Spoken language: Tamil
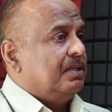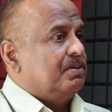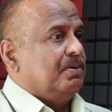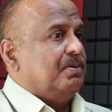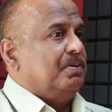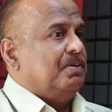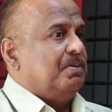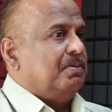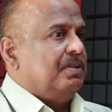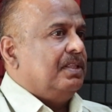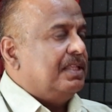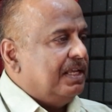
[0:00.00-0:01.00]
ஸோ
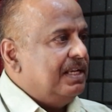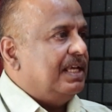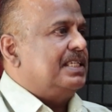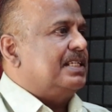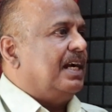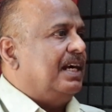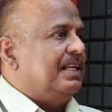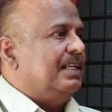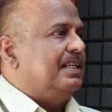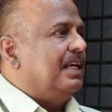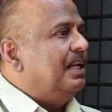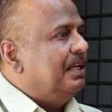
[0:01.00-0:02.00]
தென் ஐ
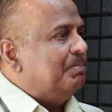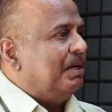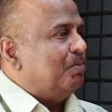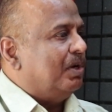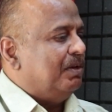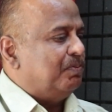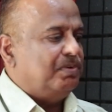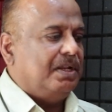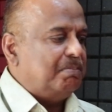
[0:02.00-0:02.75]
ஸ்டார்டட் டெல்லிங் மை ஒய்ஃப்